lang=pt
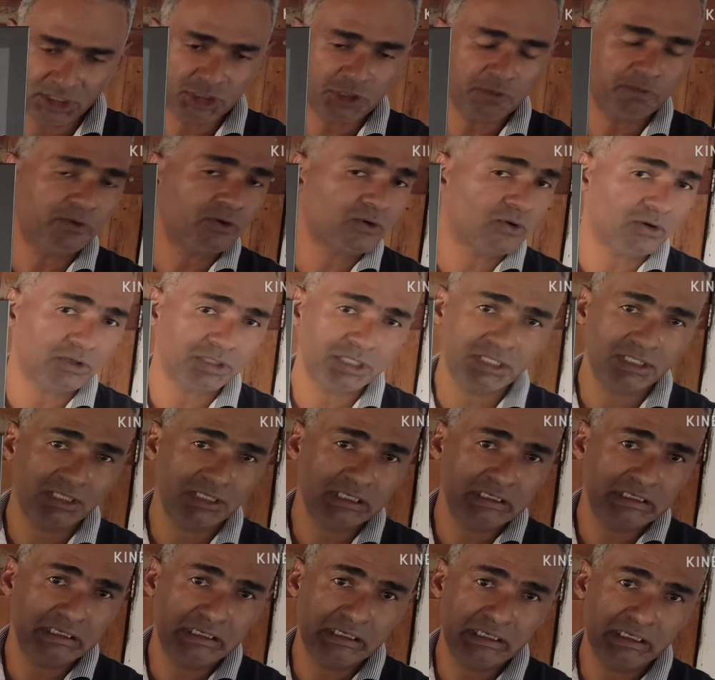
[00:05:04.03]
nicho por conta
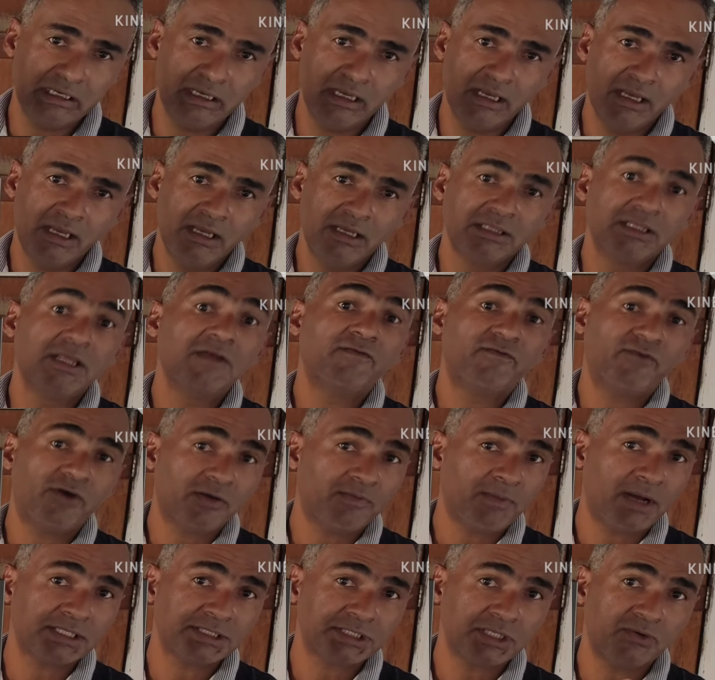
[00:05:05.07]
de, de
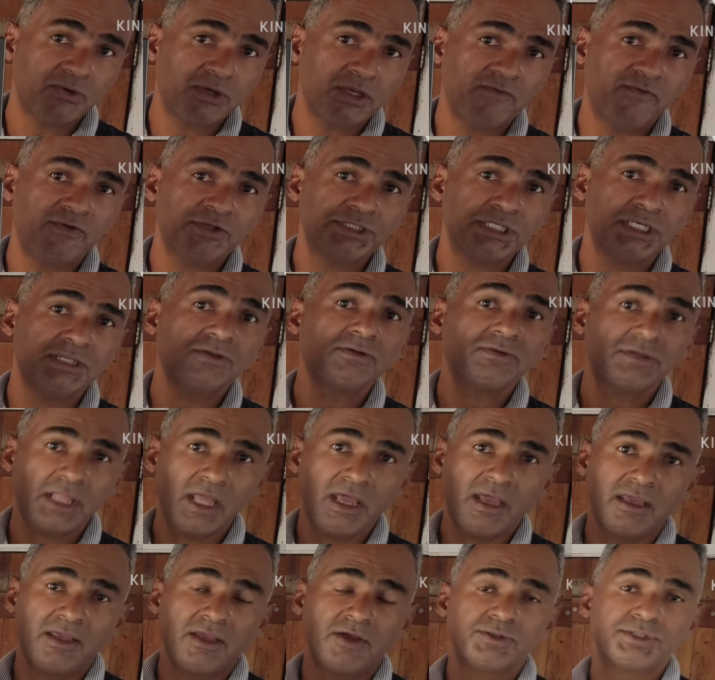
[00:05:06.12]
informação que você não
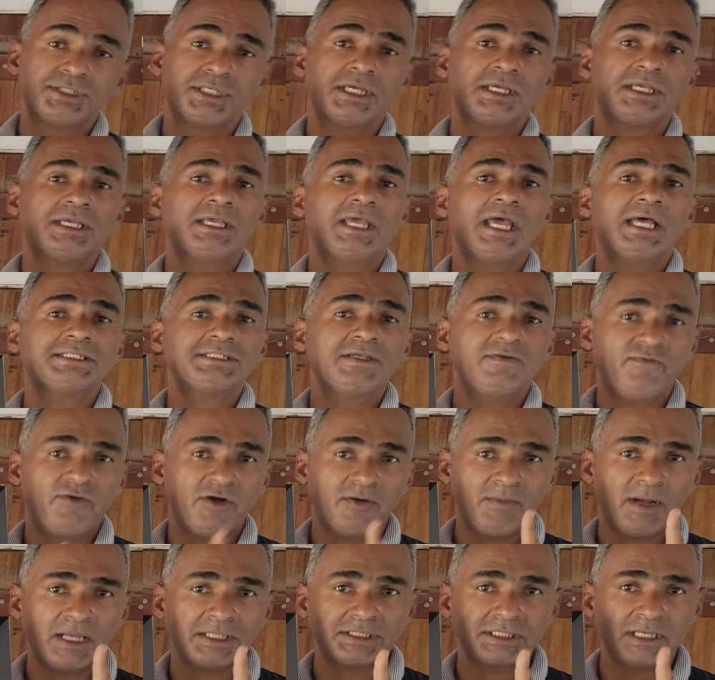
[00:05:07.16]
tem. Eu sei que essa
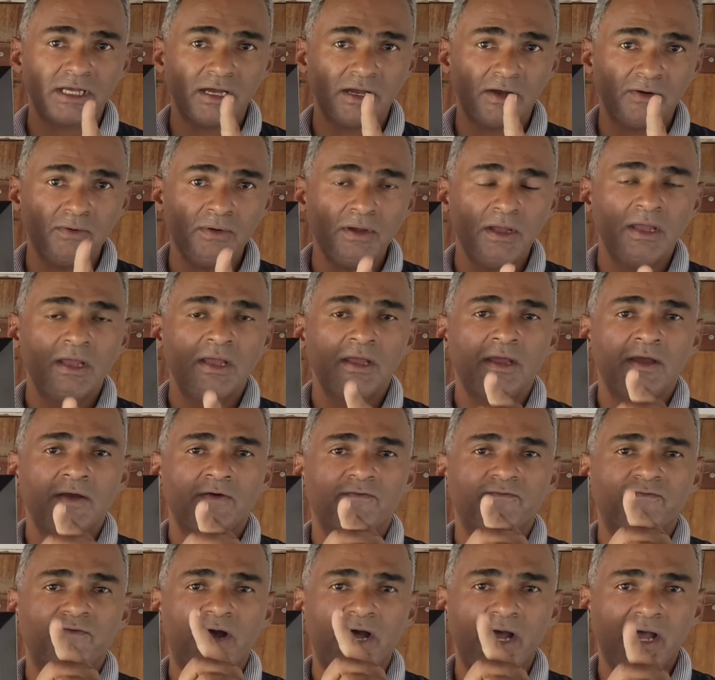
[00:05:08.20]
informação
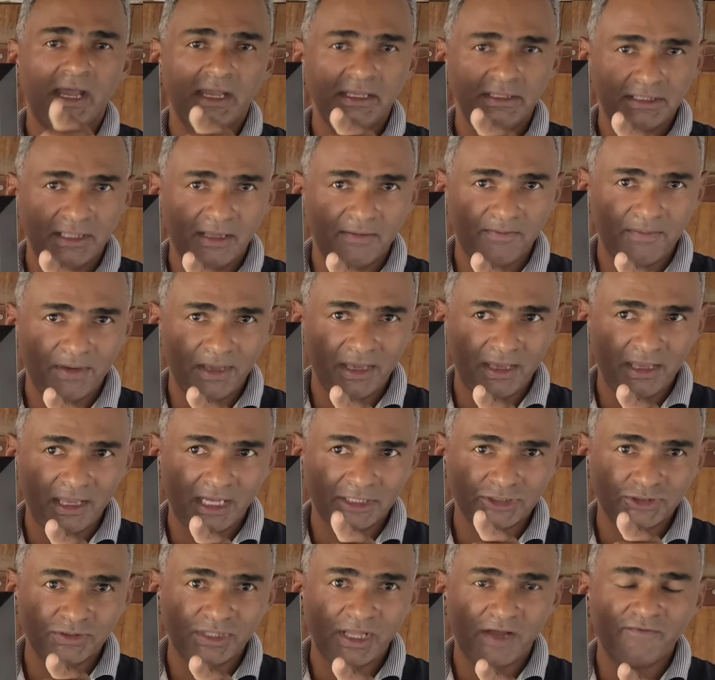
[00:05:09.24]
vai também
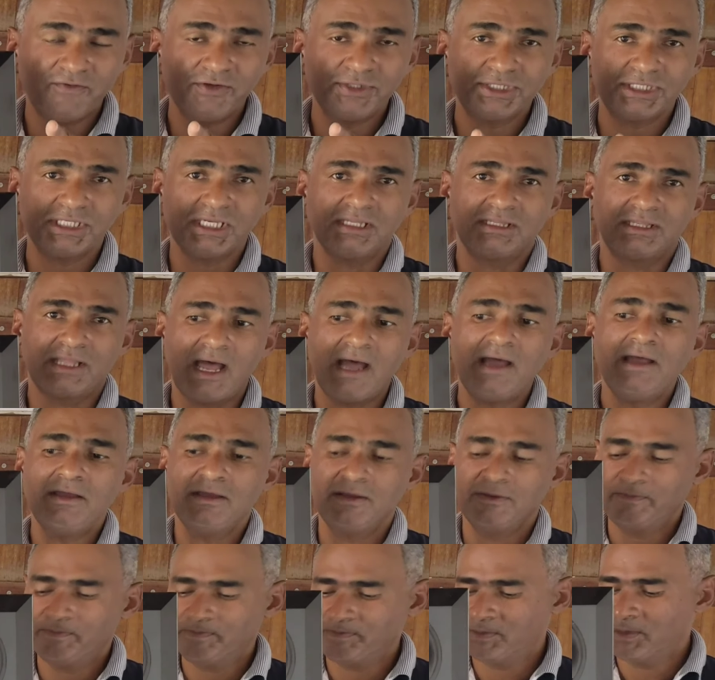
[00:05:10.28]
ajudar você,
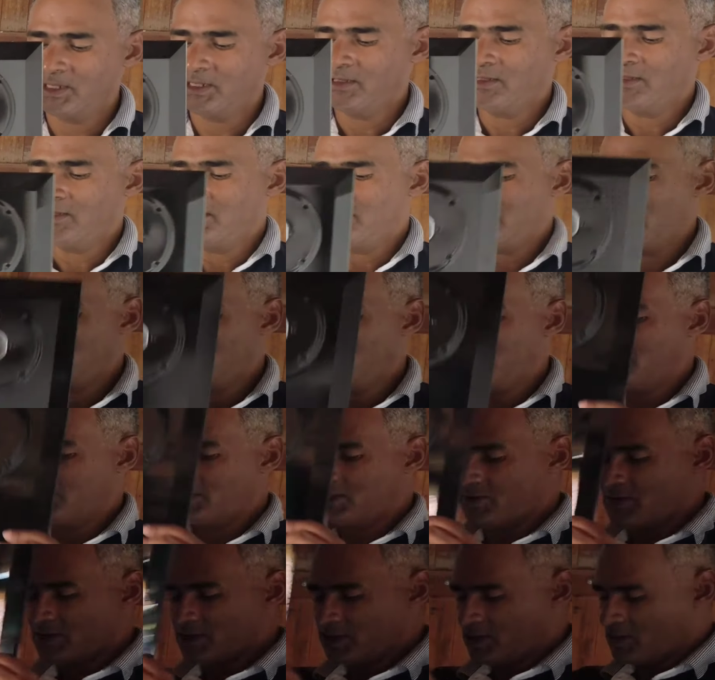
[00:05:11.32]
tá?
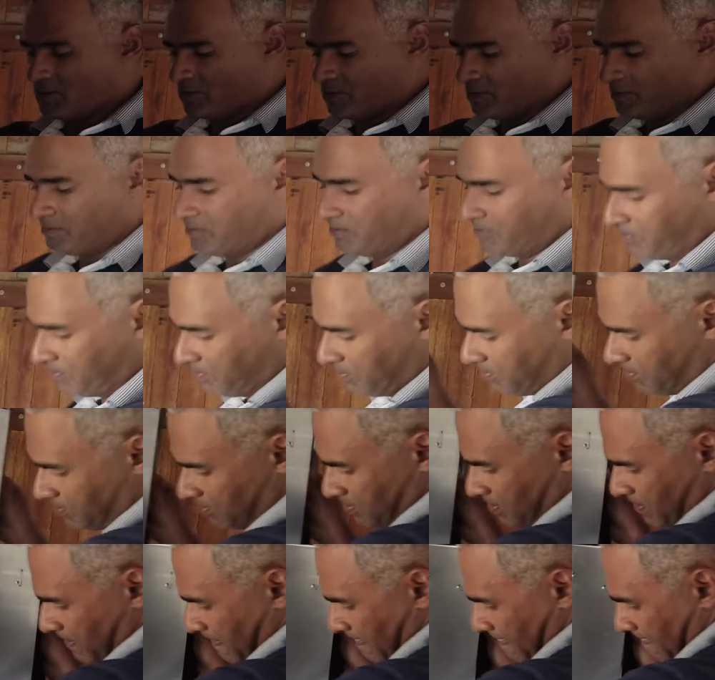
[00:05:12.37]
Então aqui,
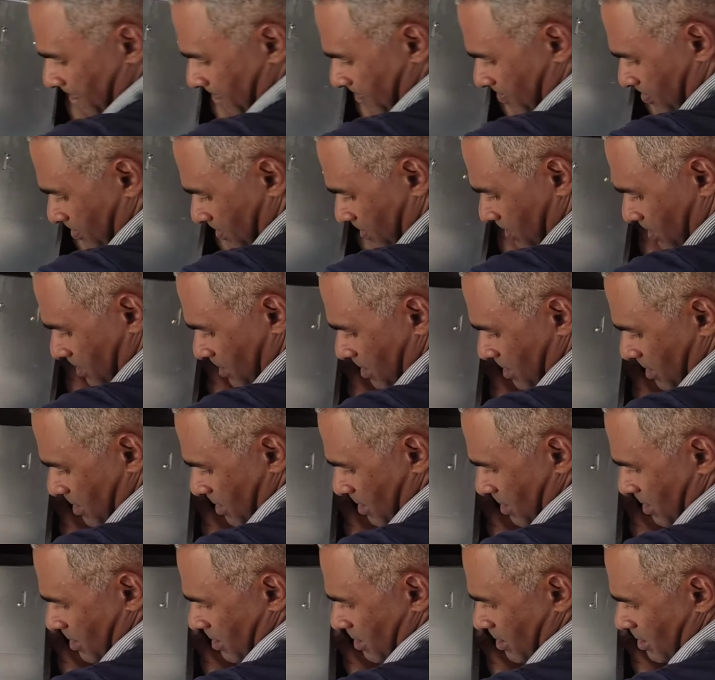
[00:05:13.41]
ó.
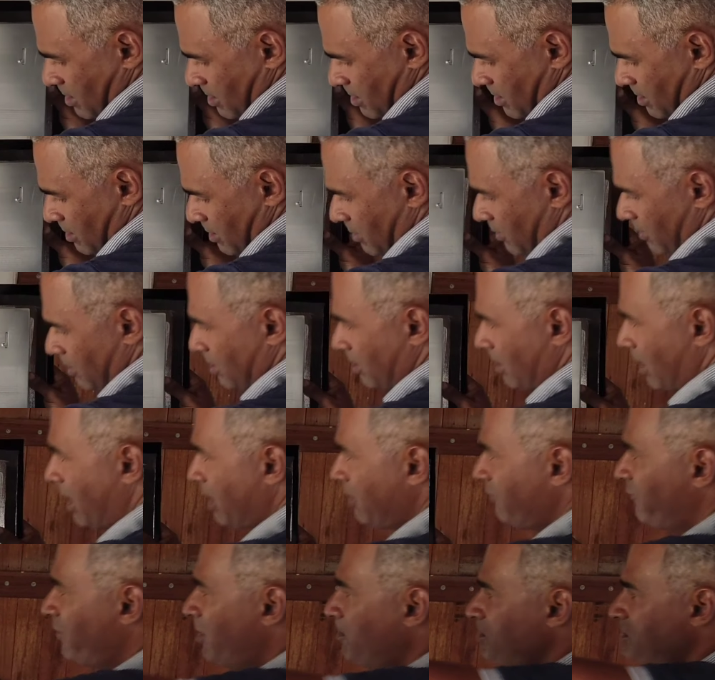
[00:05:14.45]

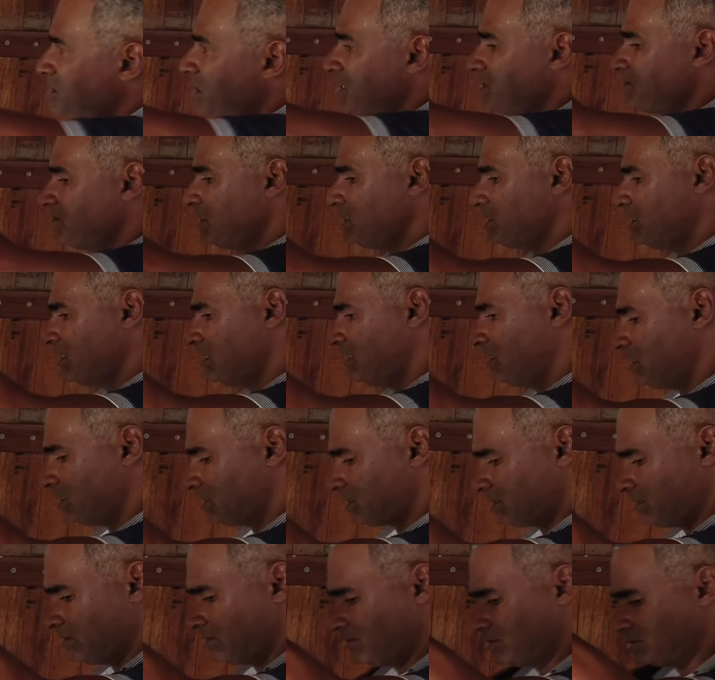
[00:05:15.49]
Aí vamos às
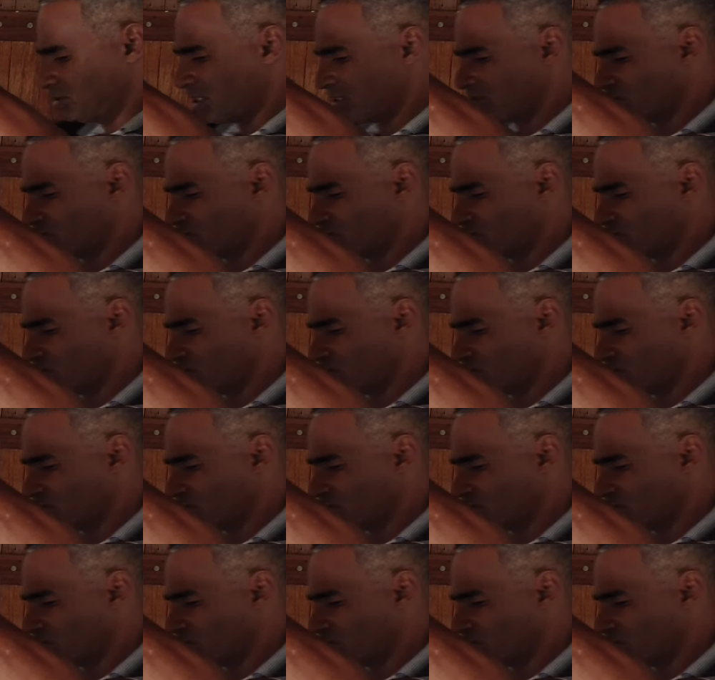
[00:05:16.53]
medidas. Eu